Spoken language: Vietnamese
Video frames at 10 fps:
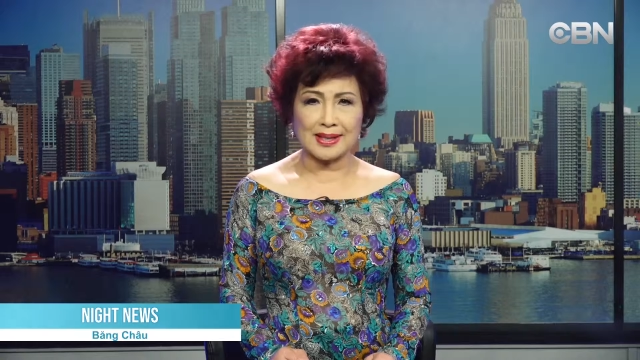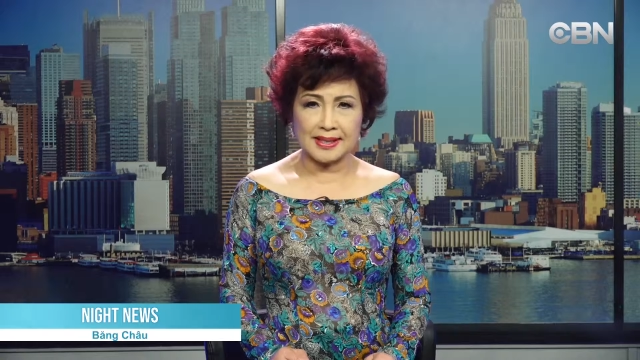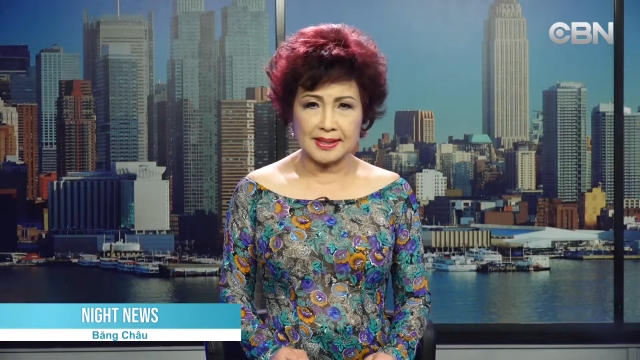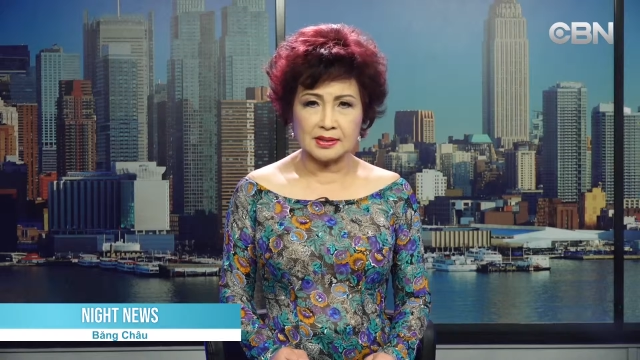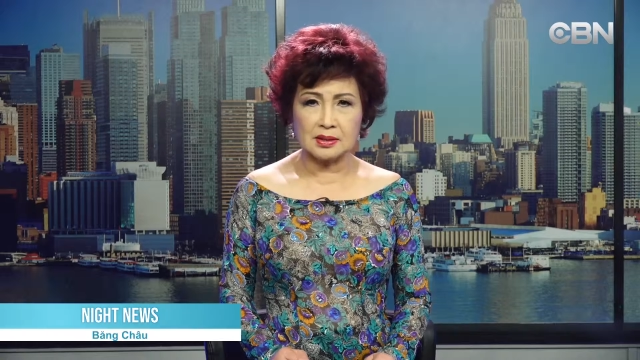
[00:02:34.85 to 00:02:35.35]

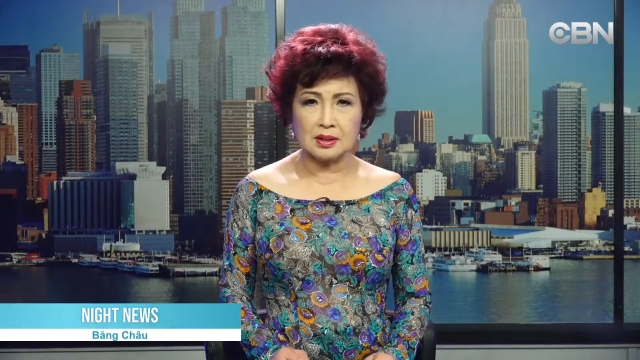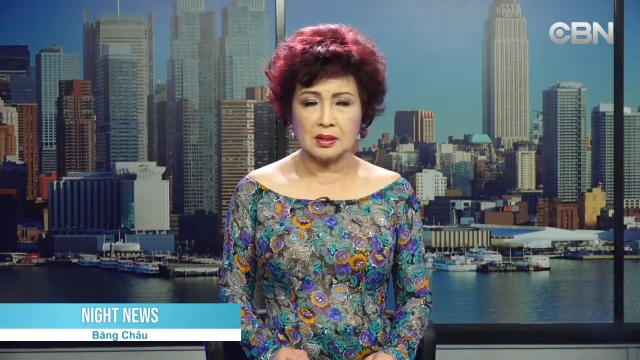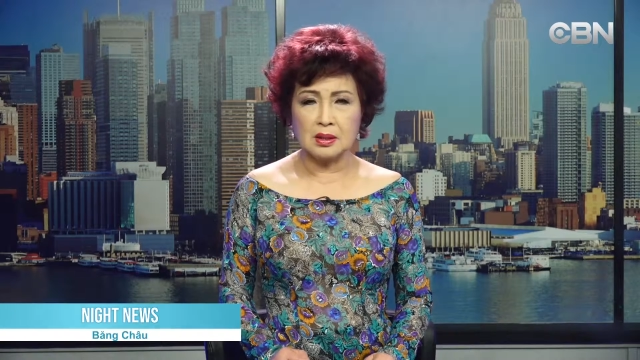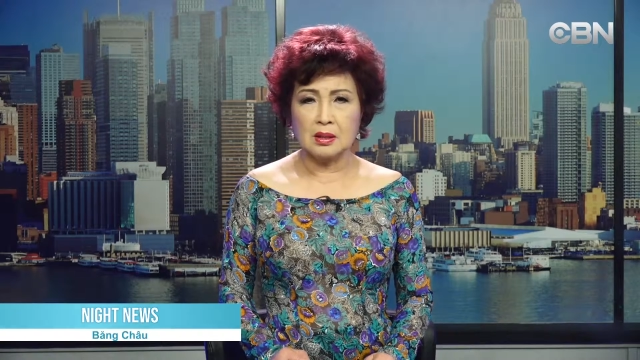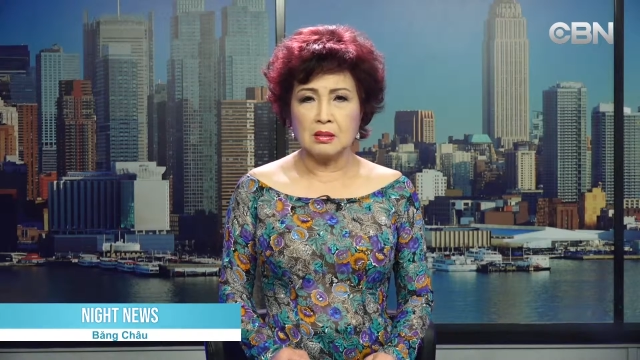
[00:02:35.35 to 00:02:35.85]
tiễn.
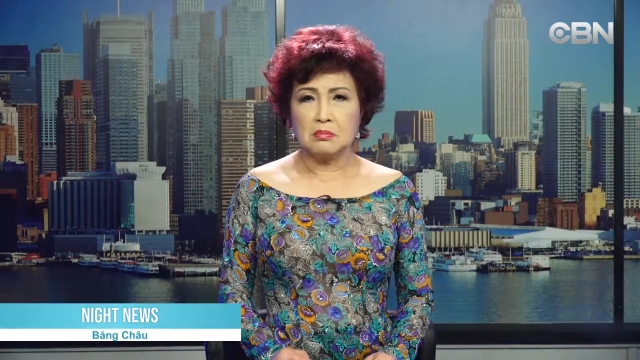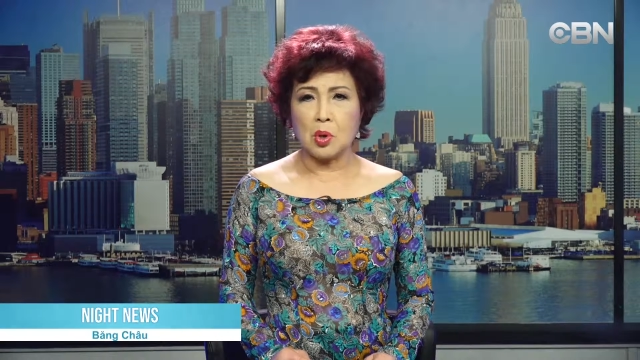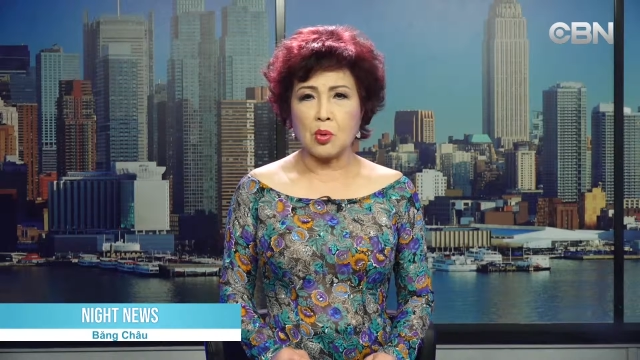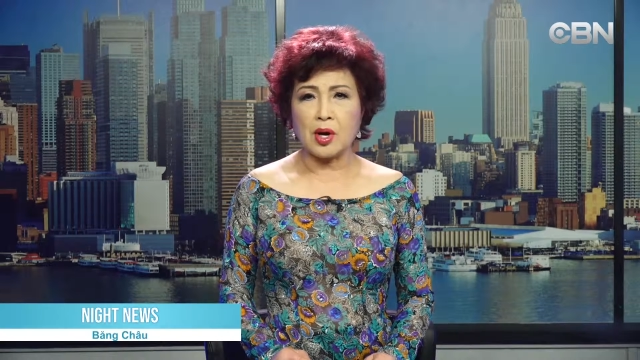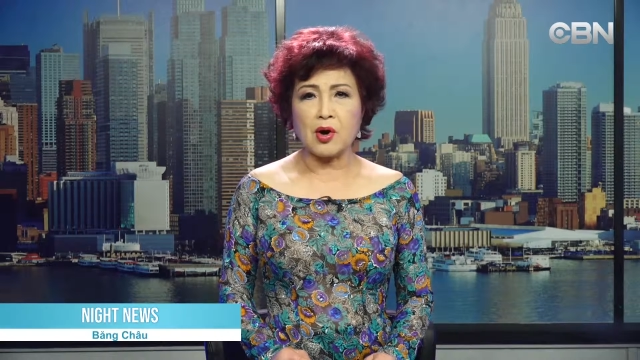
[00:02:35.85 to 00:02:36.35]

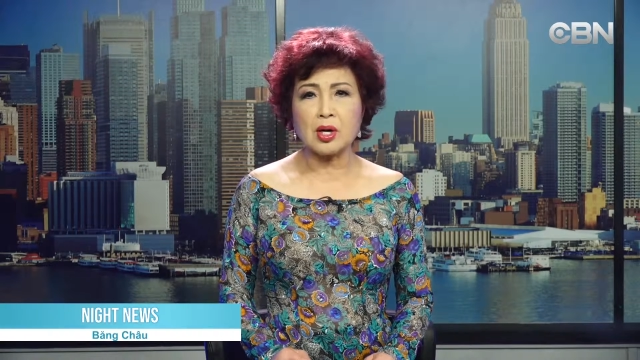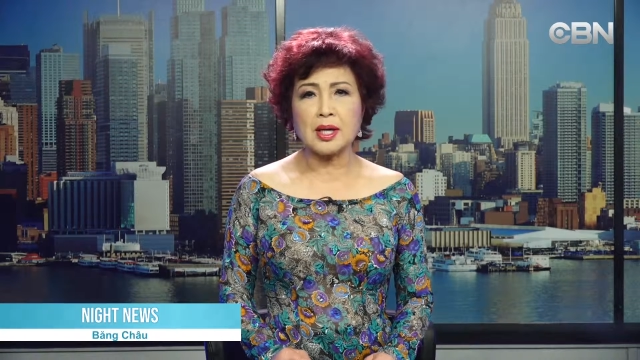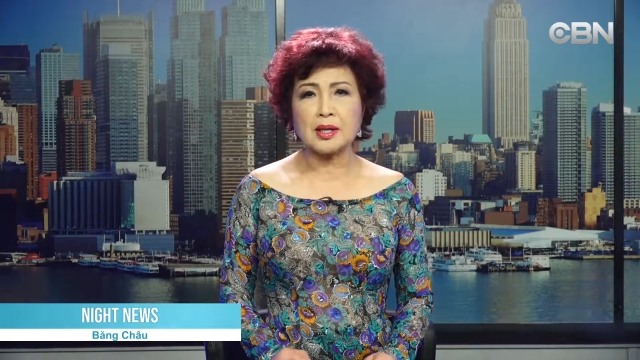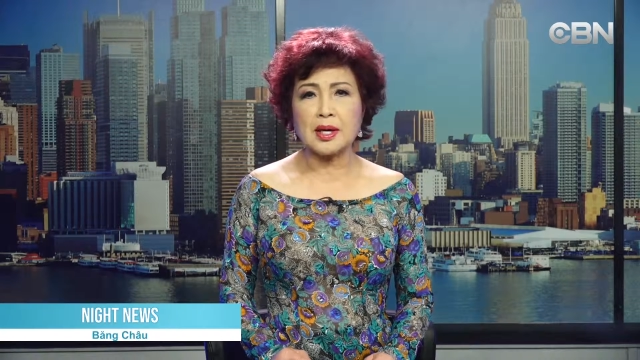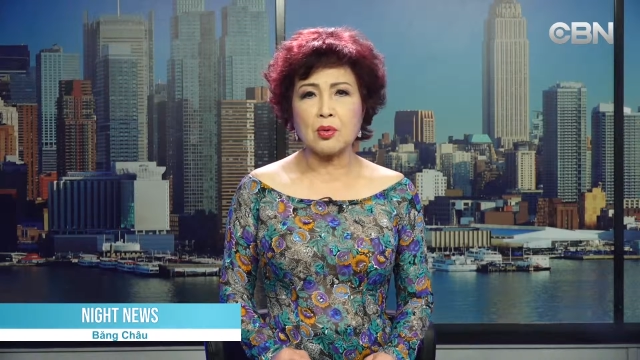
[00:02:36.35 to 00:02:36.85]
Một quả
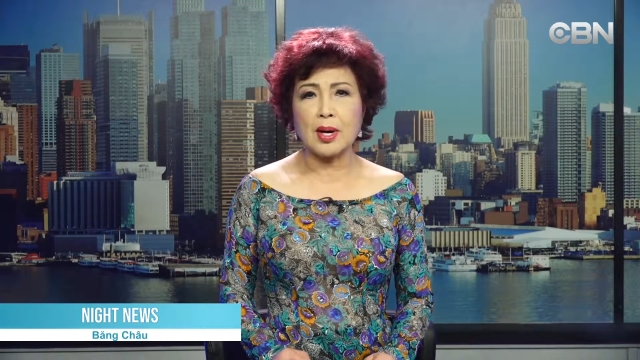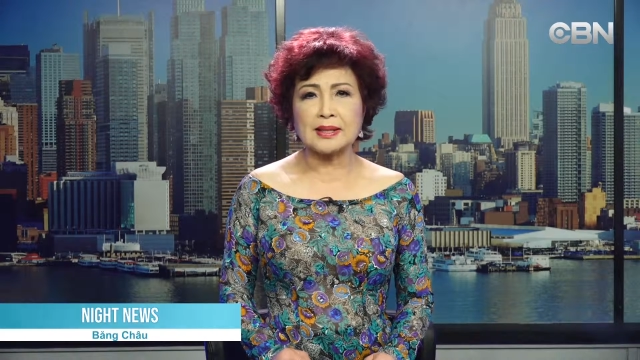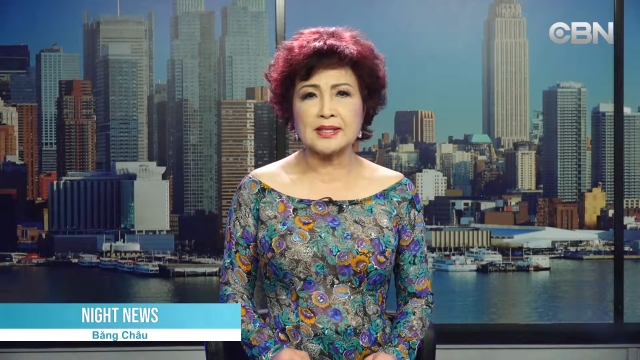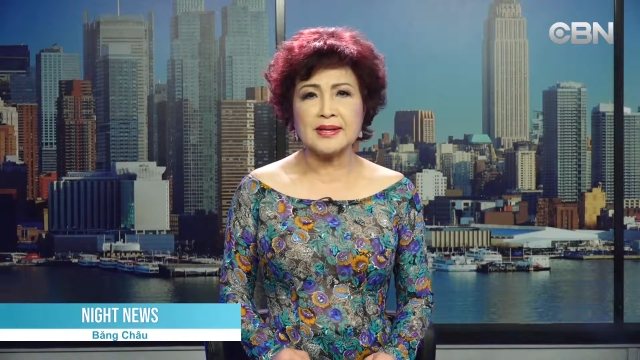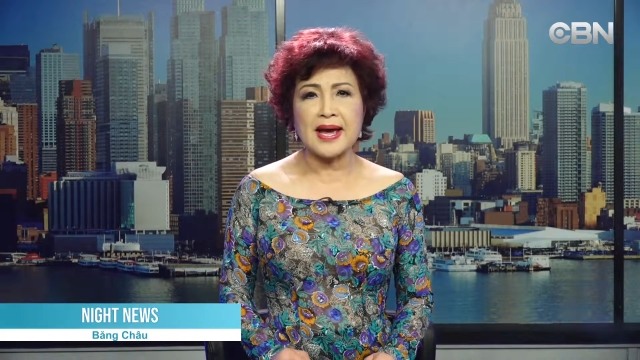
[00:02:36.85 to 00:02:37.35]
rocket khai hỏa
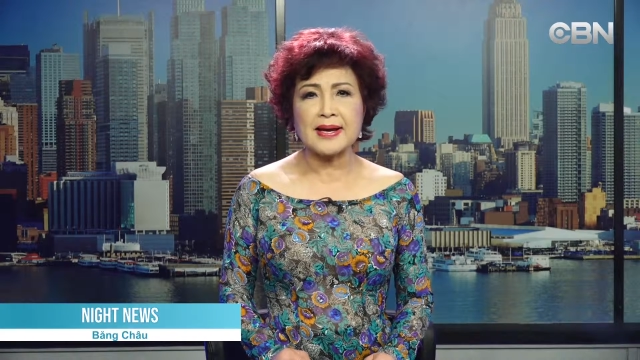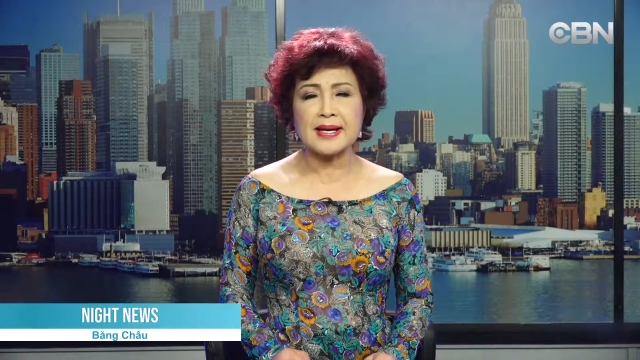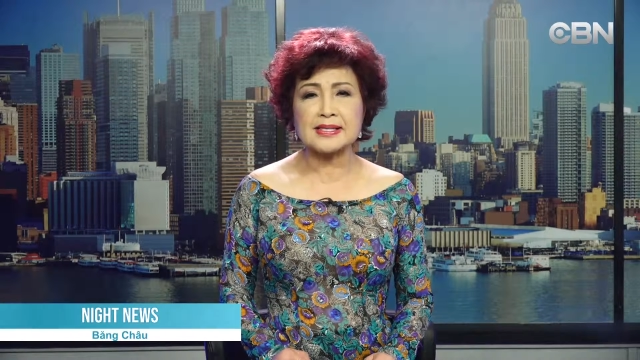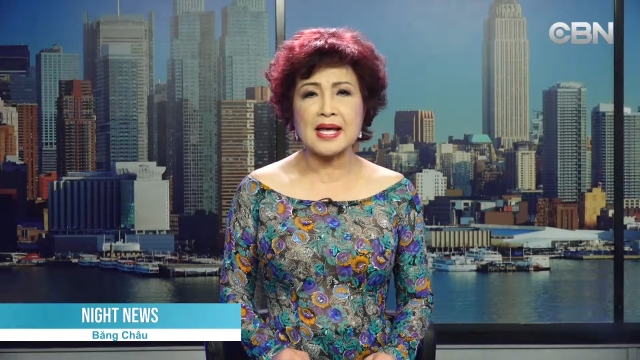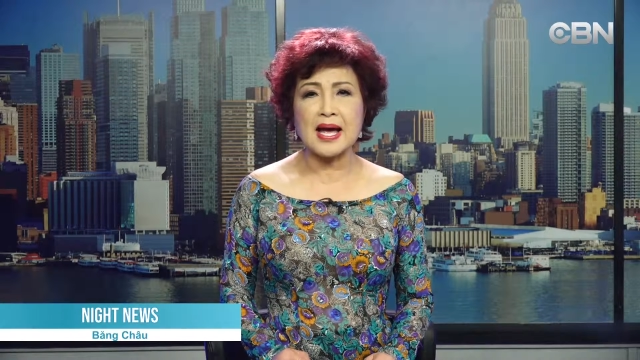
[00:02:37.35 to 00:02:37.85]
từ giải
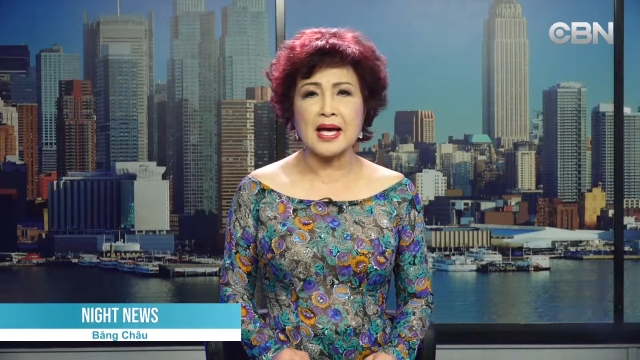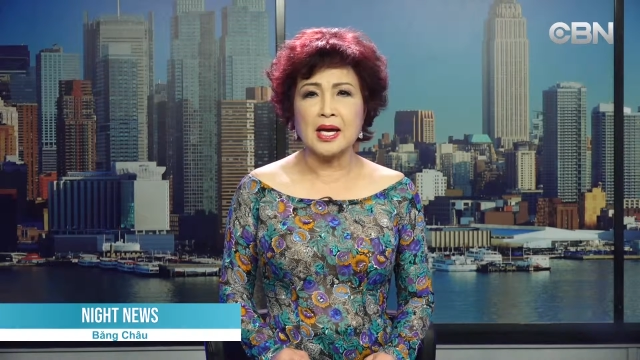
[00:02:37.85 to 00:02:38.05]
Gaza